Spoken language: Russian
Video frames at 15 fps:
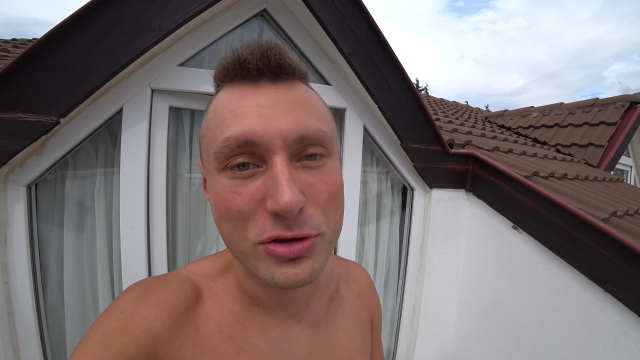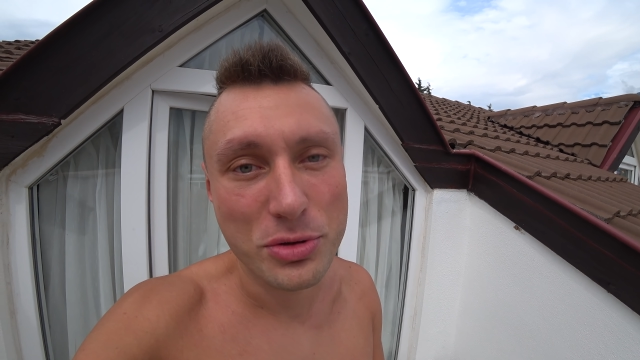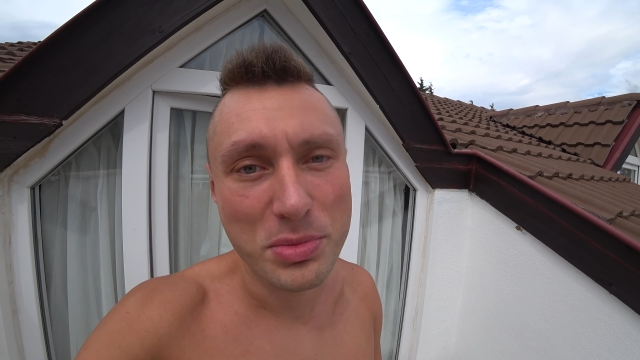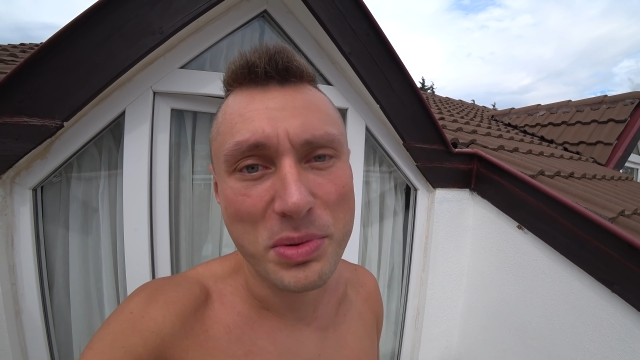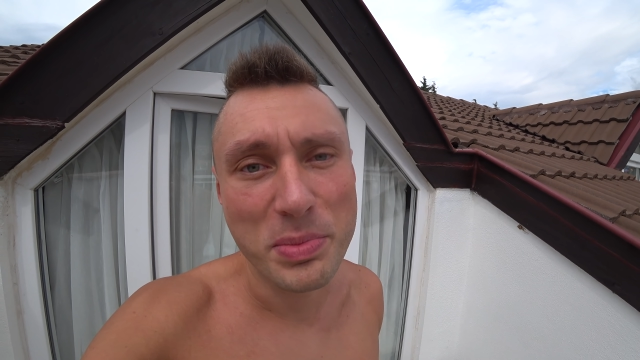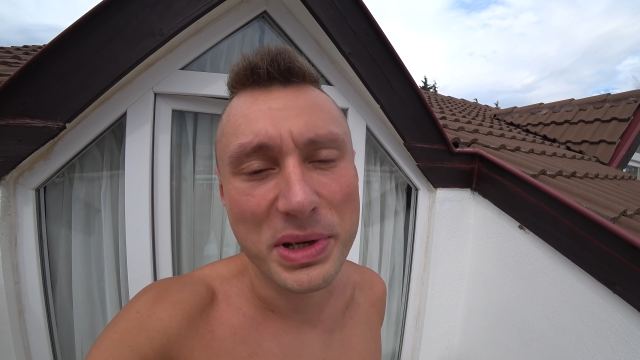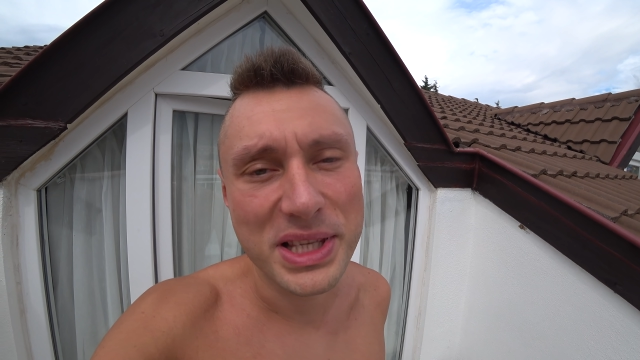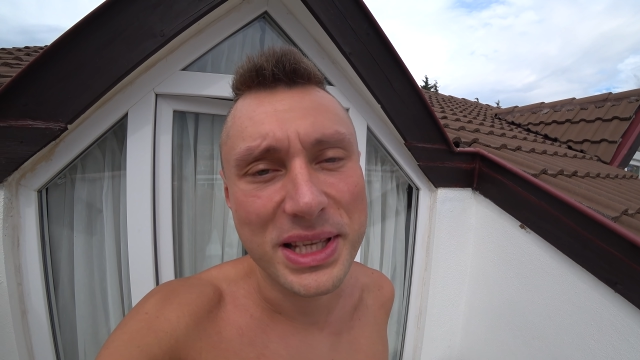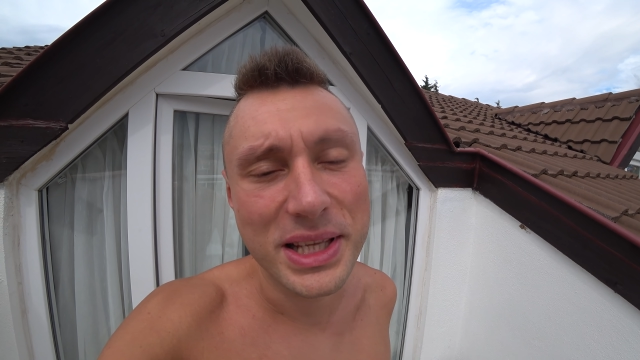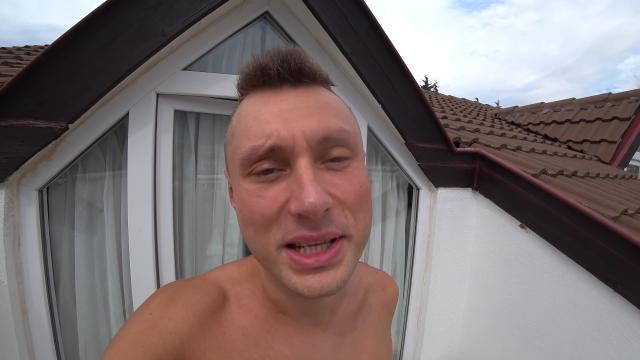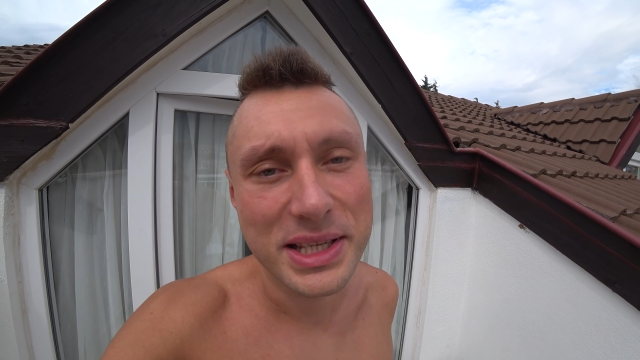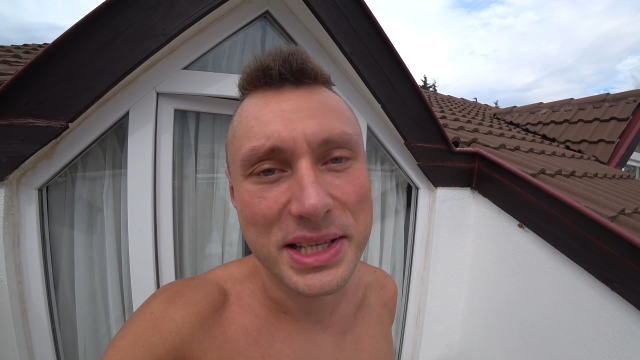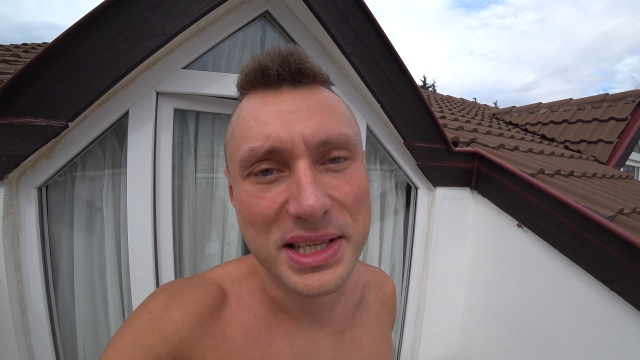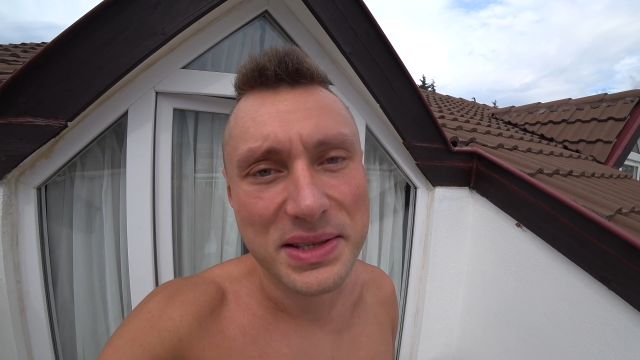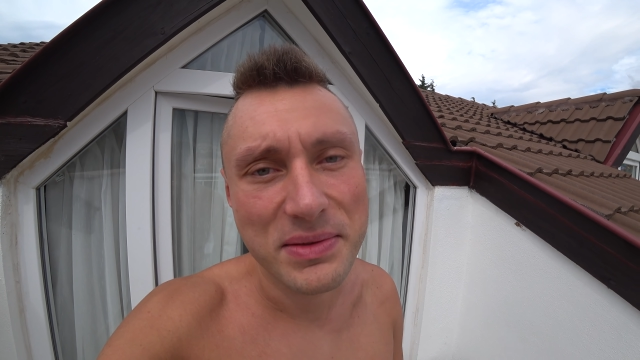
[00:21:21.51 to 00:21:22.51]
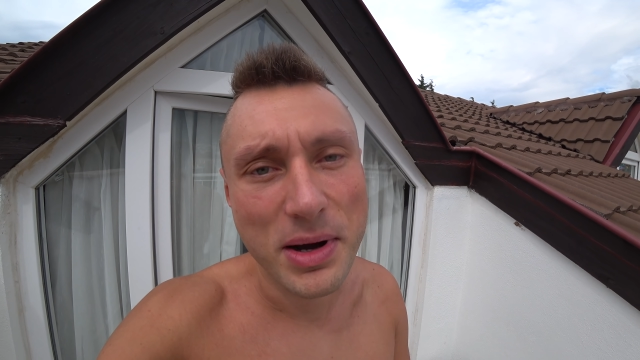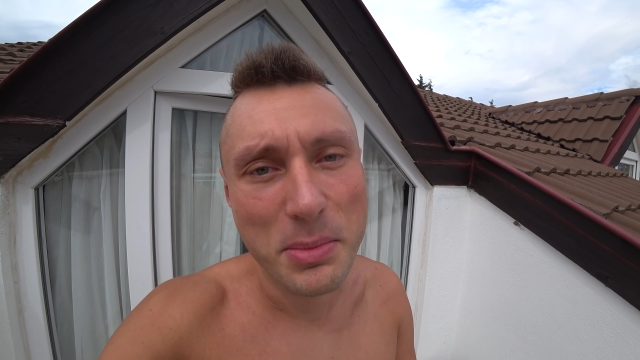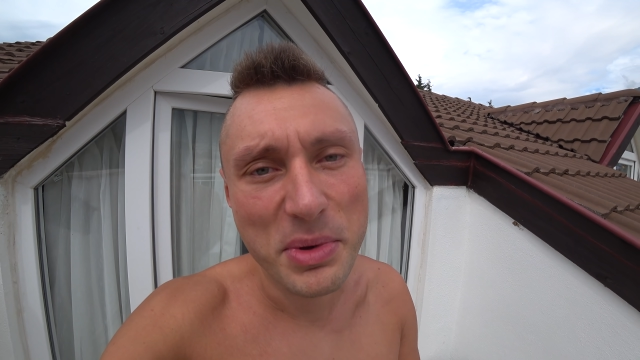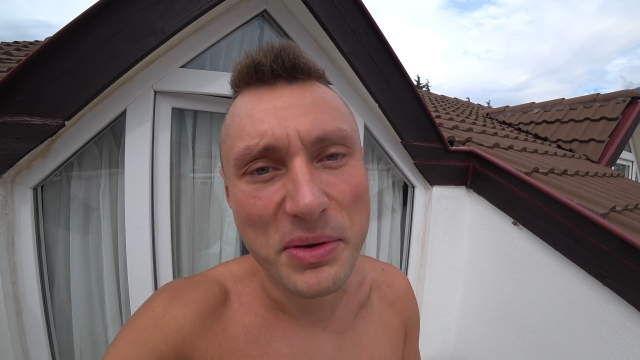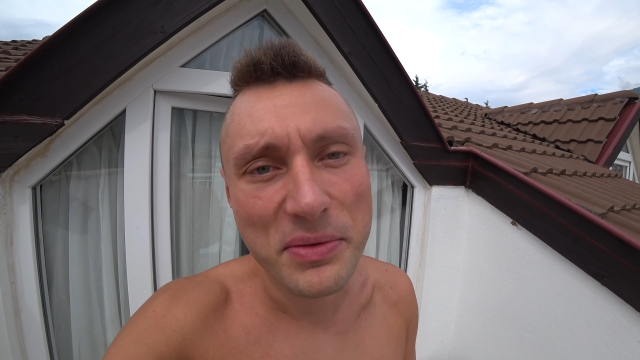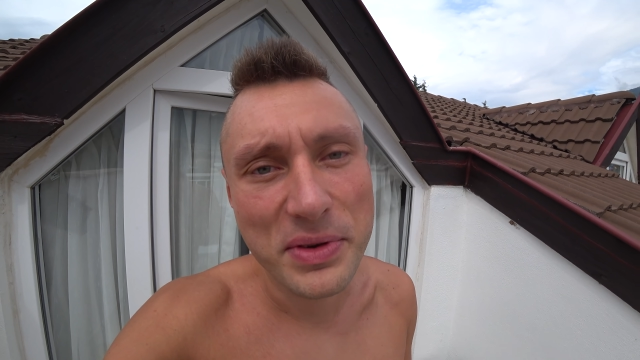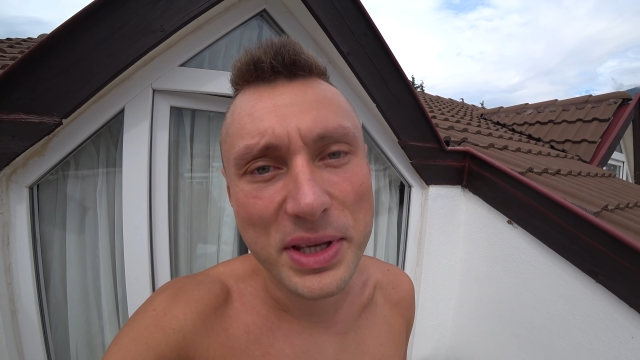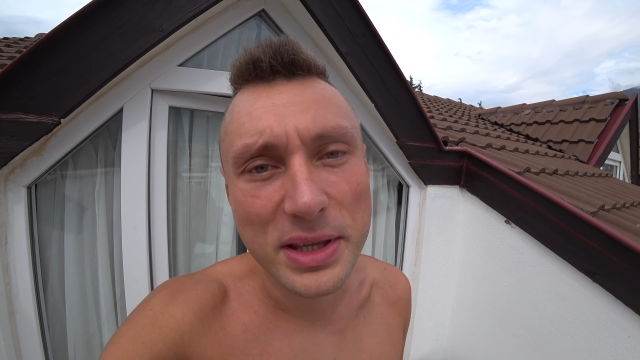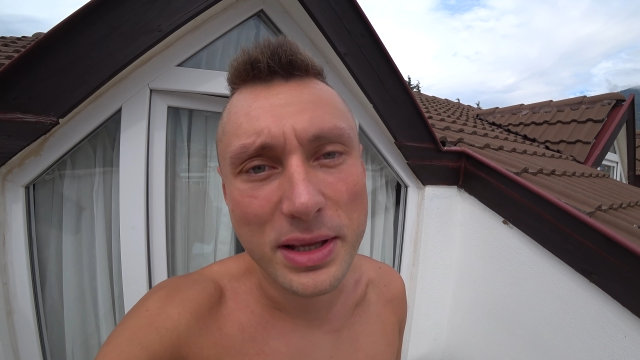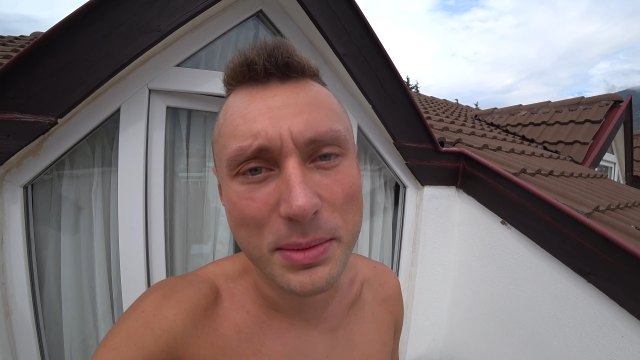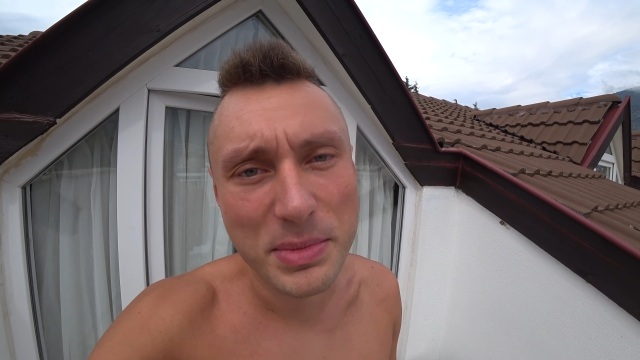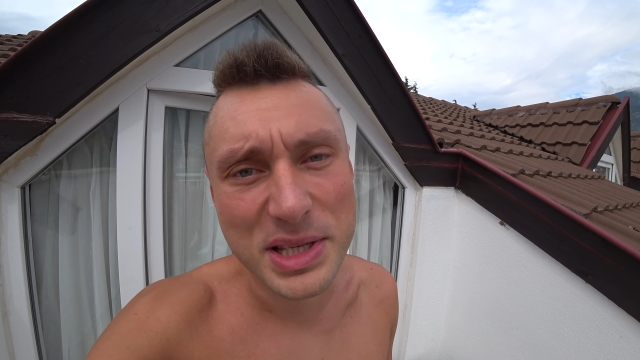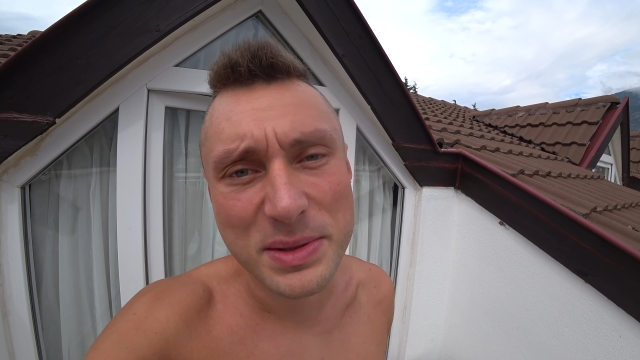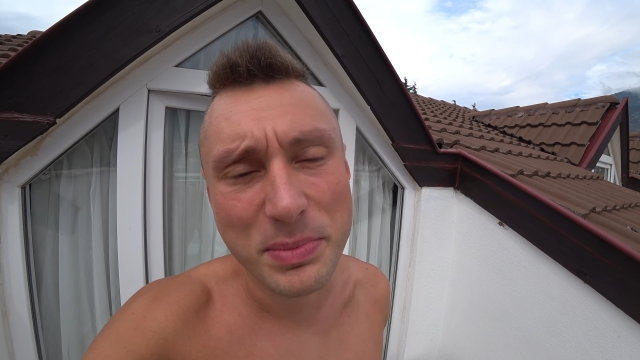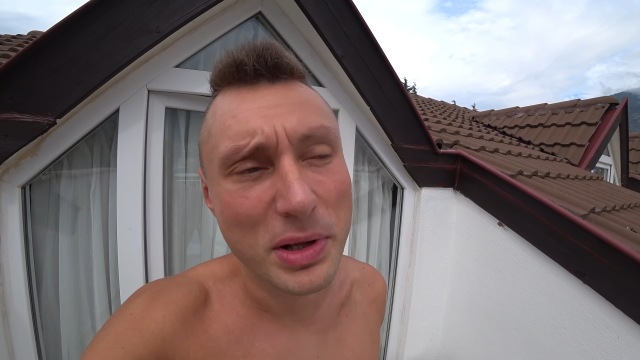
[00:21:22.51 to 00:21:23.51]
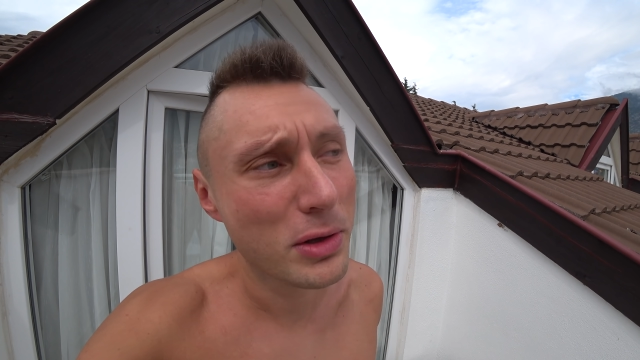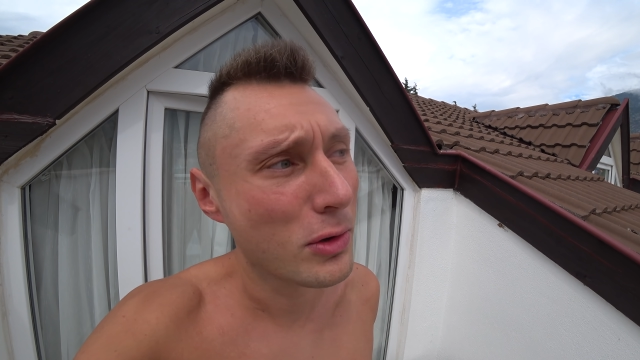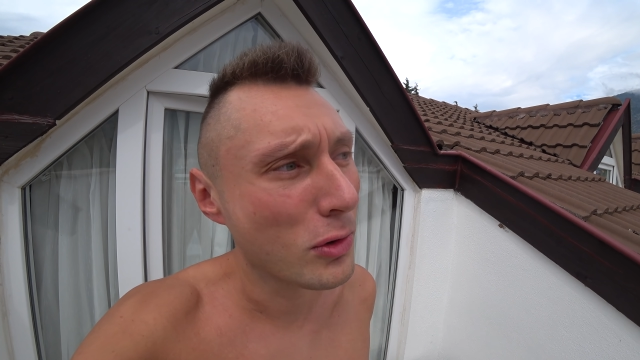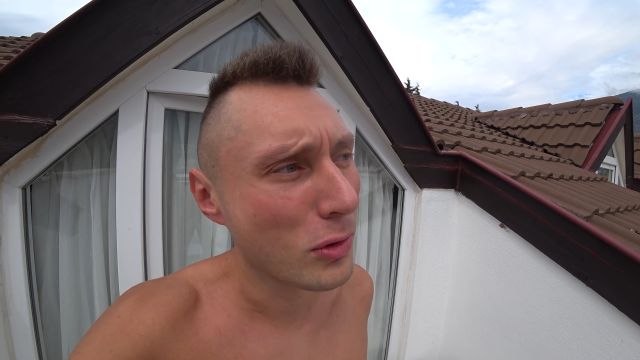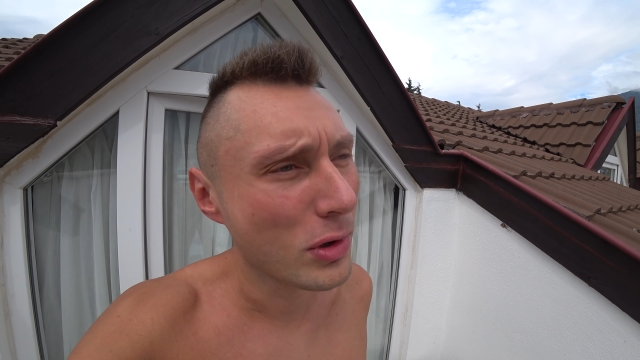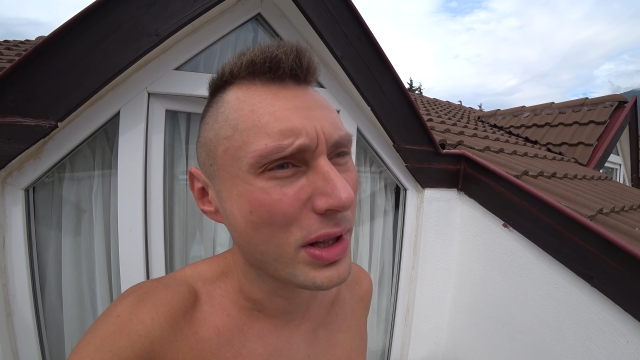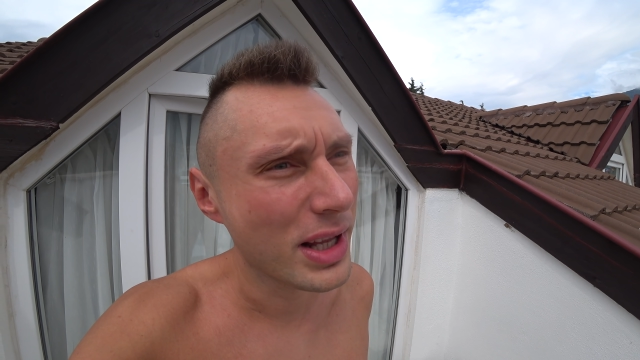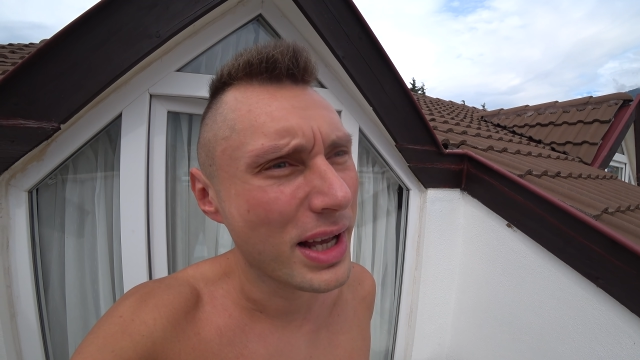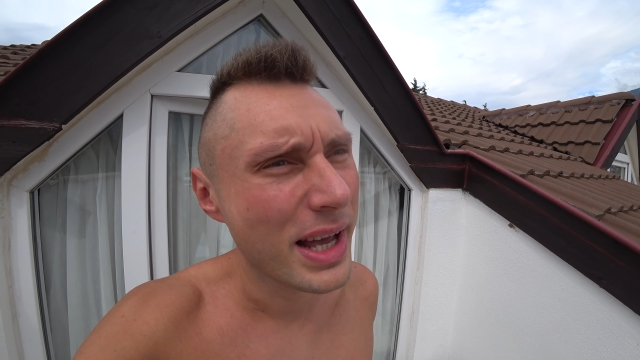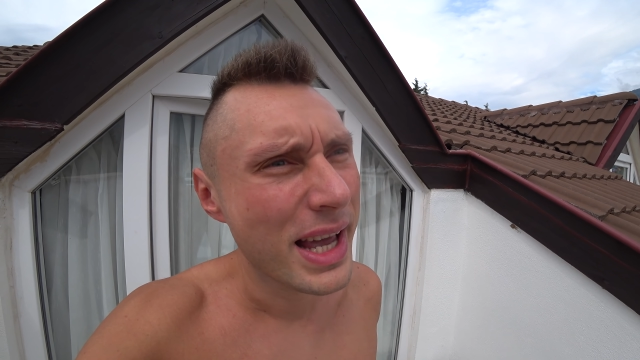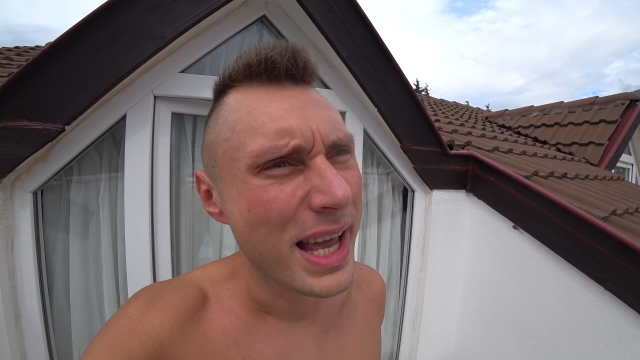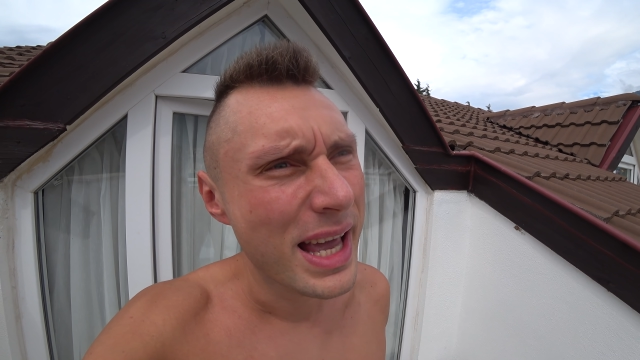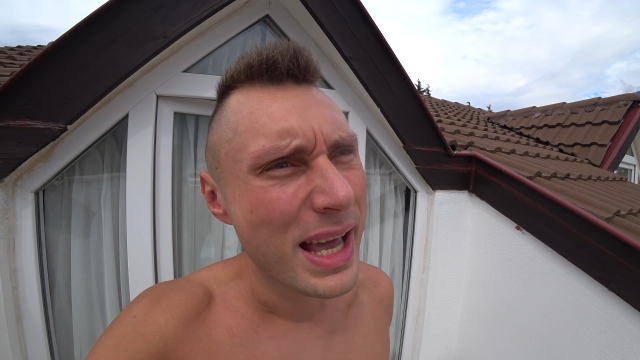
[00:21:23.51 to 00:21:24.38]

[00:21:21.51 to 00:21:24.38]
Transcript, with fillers: чтобы поделиться с вами видами с балкона,